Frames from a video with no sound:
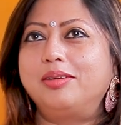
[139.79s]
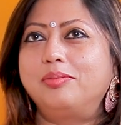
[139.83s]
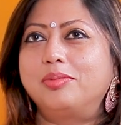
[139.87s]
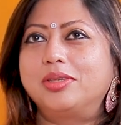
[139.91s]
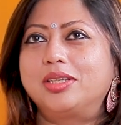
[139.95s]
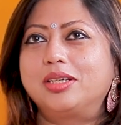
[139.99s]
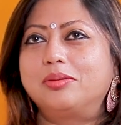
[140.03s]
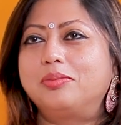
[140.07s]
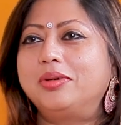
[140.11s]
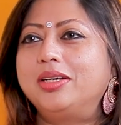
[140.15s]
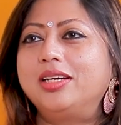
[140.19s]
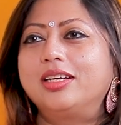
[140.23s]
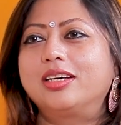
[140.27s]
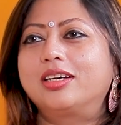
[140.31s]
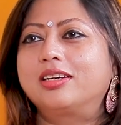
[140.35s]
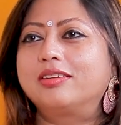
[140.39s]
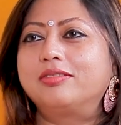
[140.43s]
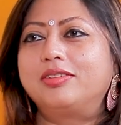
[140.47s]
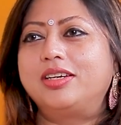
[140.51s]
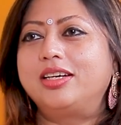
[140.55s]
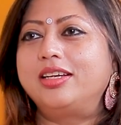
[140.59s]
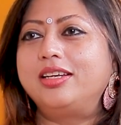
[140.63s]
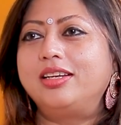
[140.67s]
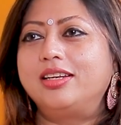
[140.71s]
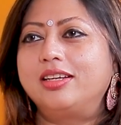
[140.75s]
நிமித்தமாக எனக்கு
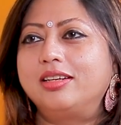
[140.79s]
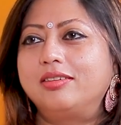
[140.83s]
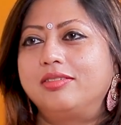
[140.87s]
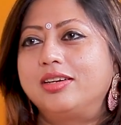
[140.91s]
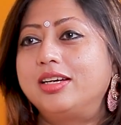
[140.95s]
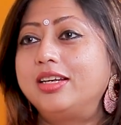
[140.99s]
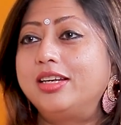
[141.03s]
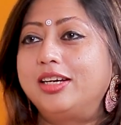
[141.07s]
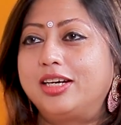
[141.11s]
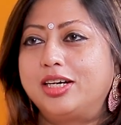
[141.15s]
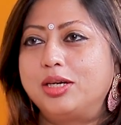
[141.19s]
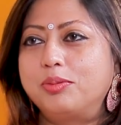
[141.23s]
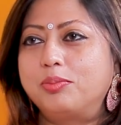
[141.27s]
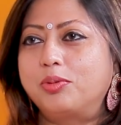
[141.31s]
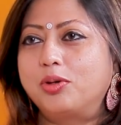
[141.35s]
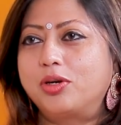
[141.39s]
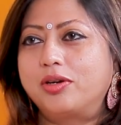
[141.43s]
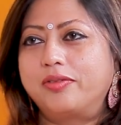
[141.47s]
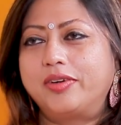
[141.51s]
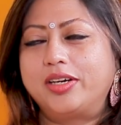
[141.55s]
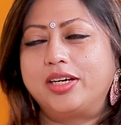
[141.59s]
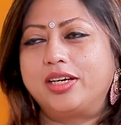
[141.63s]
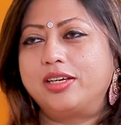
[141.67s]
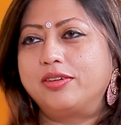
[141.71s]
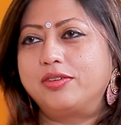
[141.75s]
வெளியில் வெளிநாடு
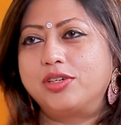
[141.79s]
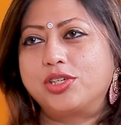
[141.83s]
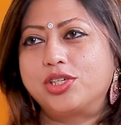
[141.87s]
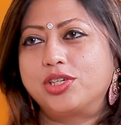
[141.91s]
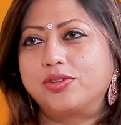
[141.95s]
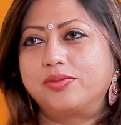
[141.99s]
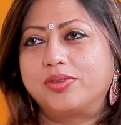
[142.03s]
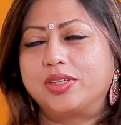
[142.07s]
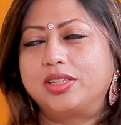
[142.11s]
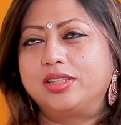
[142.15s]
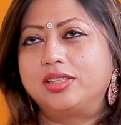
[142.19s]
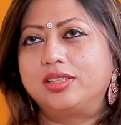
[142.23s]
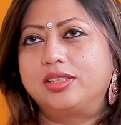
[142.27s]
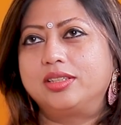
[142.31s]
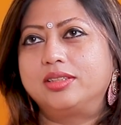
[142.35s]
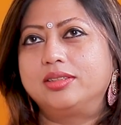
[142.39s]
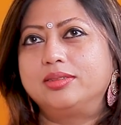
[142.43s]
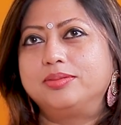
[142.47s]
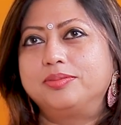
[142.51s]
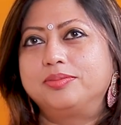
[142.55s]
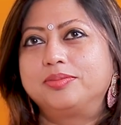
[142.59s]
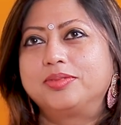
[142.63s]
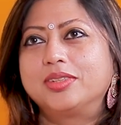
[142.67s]
போட வேண்டிய விஷயம் வந்தது